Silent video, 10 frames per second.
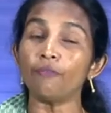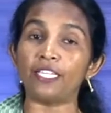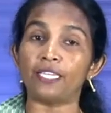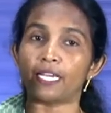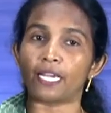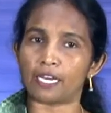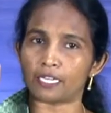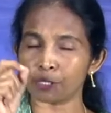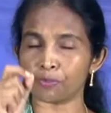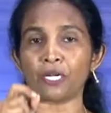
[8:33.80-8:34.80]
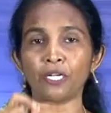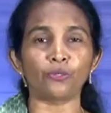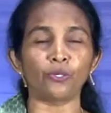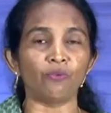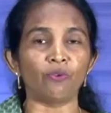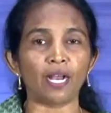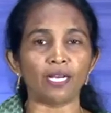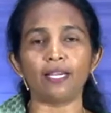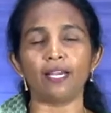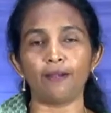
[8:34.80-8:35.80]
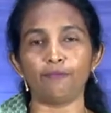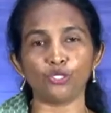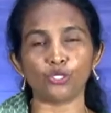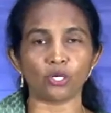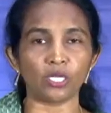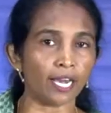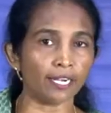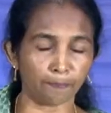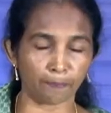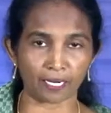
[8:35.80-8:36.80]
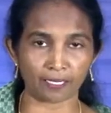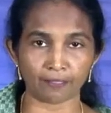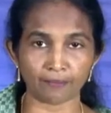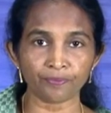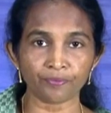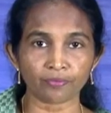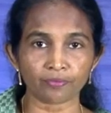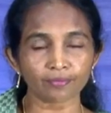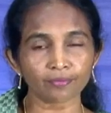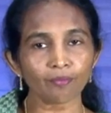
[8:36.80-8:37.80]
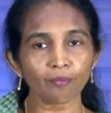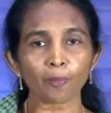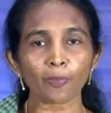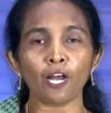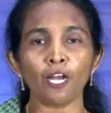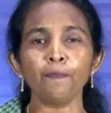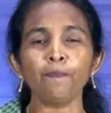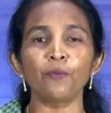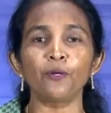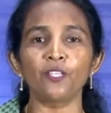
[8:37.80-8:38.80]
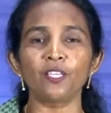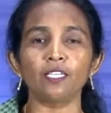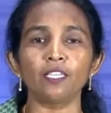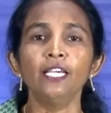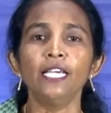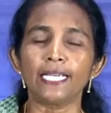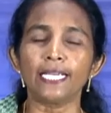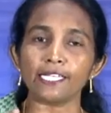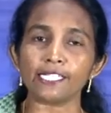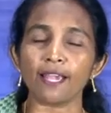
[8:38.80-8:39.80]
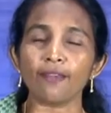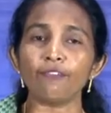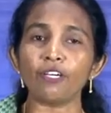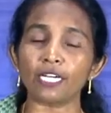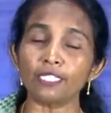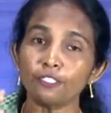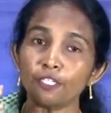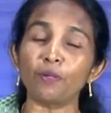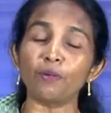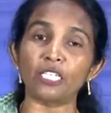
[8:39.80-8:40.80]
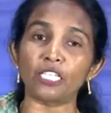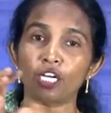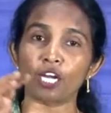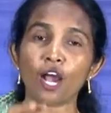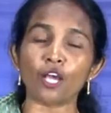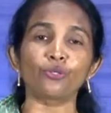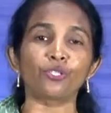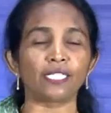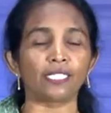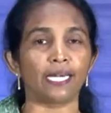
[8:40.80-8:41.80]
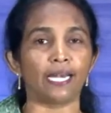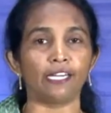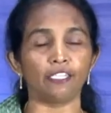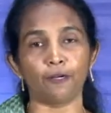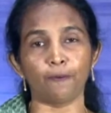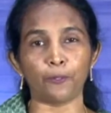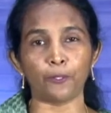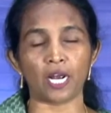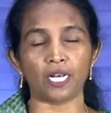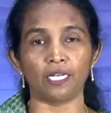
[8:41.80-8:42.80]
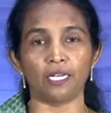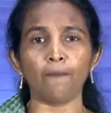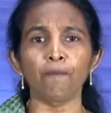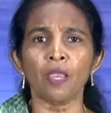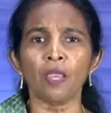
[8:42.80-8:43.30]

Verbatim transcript: தாவீதை அரஸ்ட் பண்ணி கொண்டு வாங்க அப்படின்னு சொல்லி அனுப்புறாரு அனுப்பும் பொழுது இந்த சேவர்கள் திரும்பவும் அந்த நாயோத் என்கிற இடத்துக்கு போறாங்க